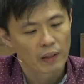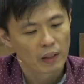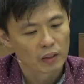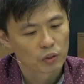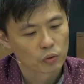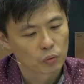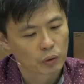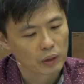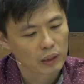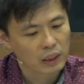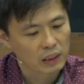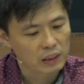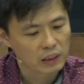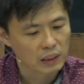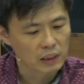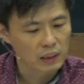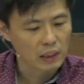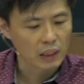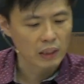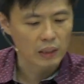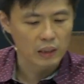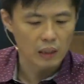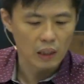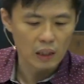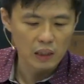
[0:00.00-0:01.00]
所以呢，现
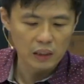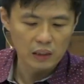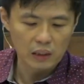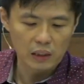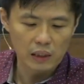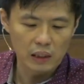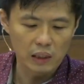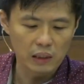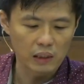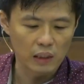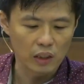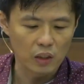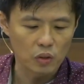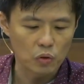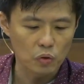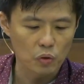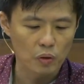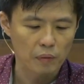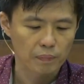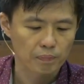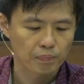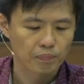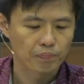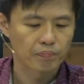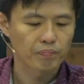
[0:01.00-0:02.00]
在二十一节
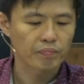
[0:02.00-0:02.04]
说，